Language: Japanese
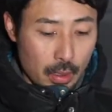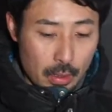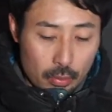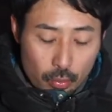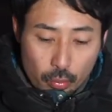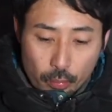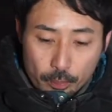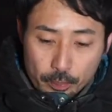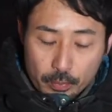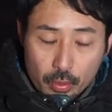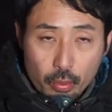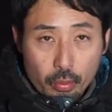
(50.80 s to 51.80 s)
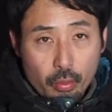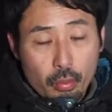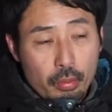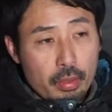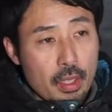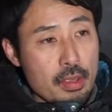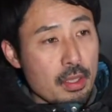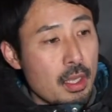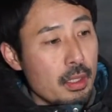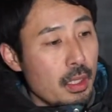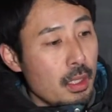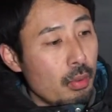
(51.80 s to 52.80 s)
えっとこの差し
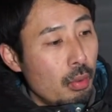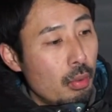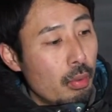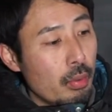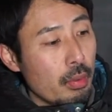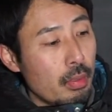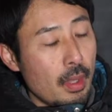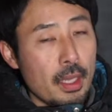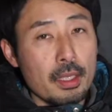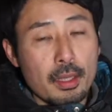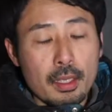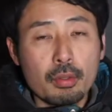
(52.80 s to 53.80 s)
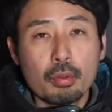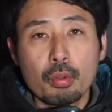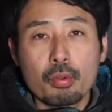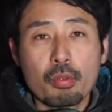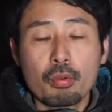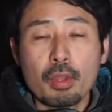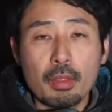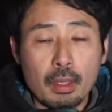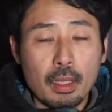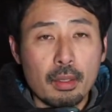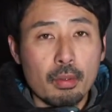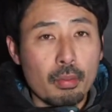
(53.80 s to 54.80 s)
金の最大の特徴です
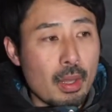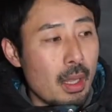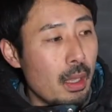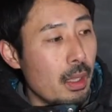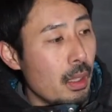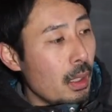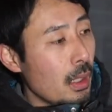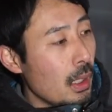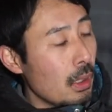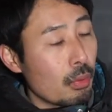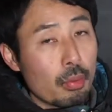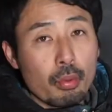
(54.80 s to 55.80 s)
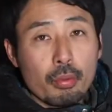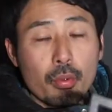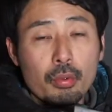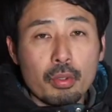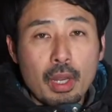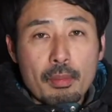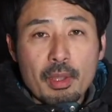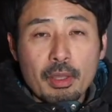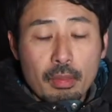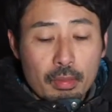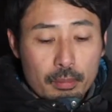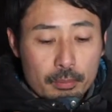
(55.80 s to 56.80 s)
ねは、えっとこの裏目
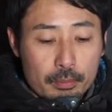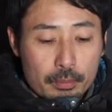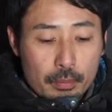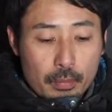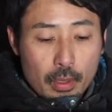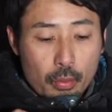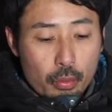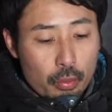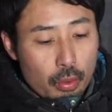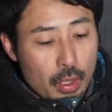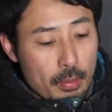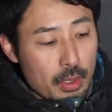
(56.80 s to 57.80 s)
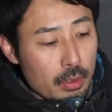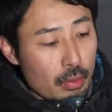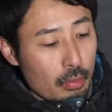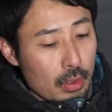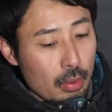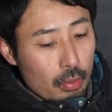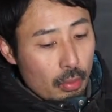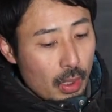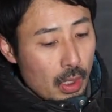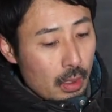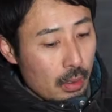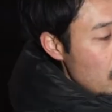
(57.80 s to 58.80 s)
です。でこの裏目って言ってるのは